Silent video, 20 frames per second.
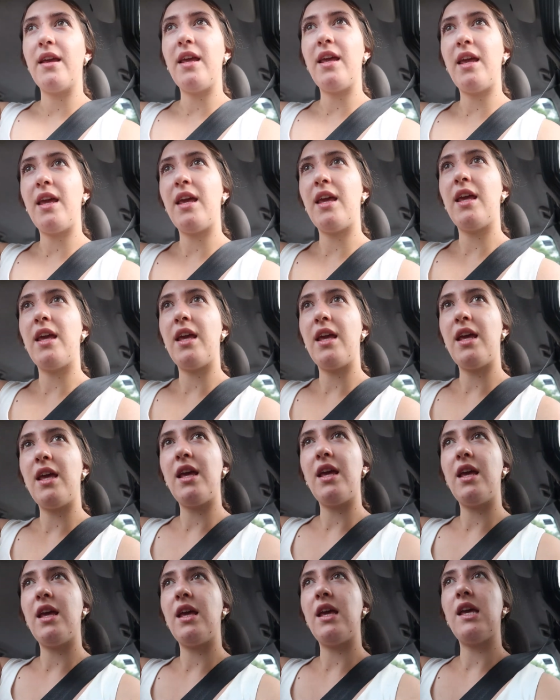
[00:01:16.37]

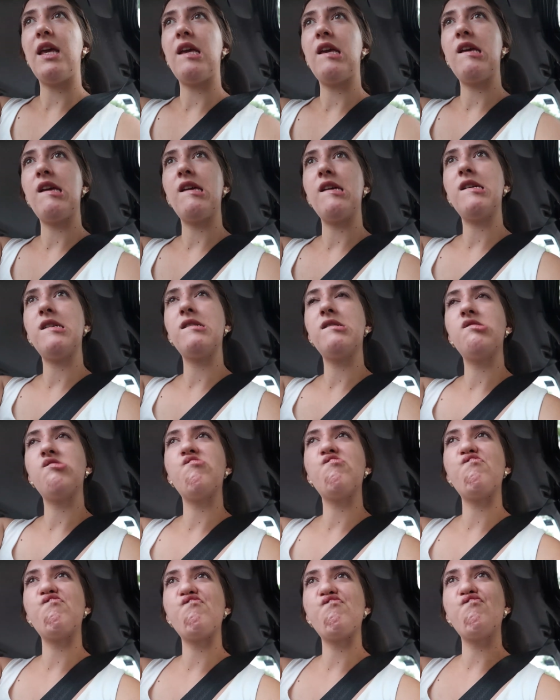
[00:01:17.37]
y
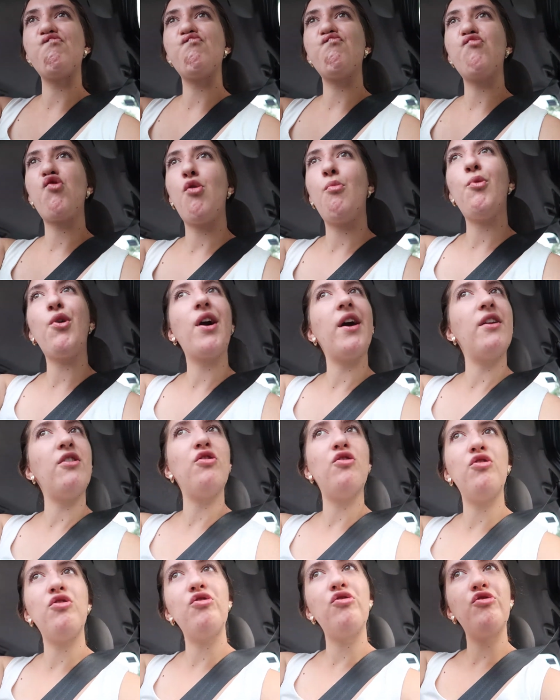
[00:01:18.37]
como que
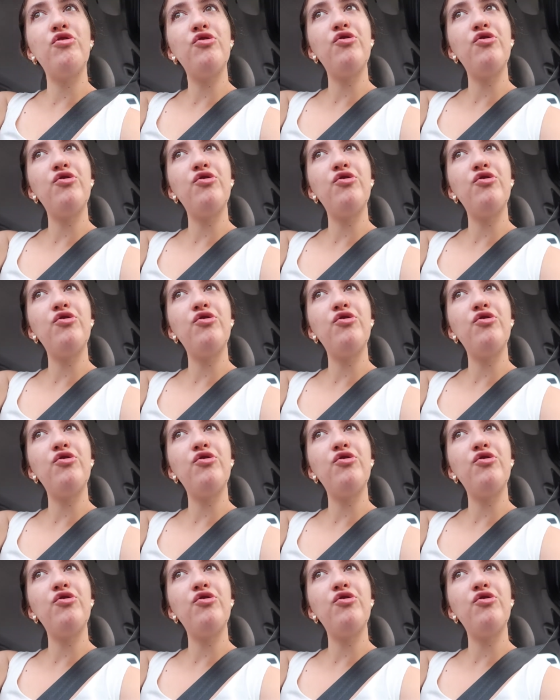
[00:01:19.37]
no,